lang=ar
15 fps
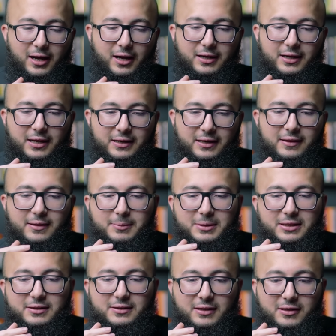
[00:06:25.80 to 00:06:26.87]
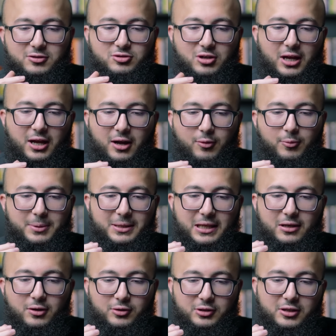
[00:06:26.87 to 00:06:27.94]
كان يدي بدات ترجع او بدا
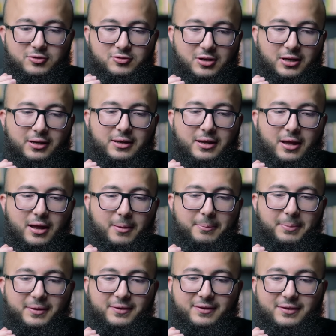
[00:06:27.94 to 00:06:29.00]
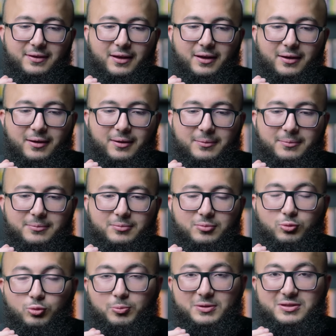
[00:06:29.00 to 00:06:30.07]
اللون يرجع بس آه،
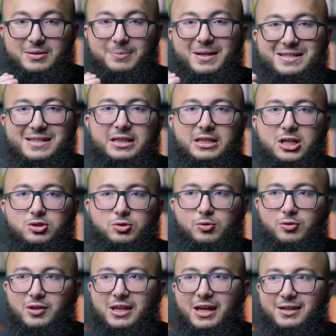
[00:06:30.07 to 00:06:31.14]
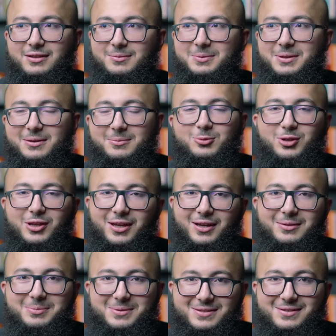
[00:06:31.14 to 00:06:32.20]
مستمرة ست اشهر ضيعت مو
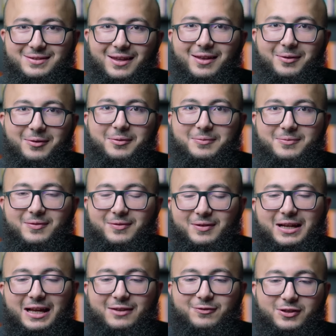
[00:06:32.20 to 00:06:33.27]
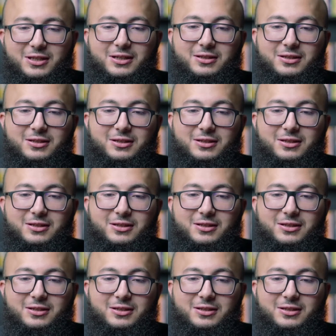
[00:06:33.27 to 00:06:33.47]
ضيعت بس ايوه كانت فتره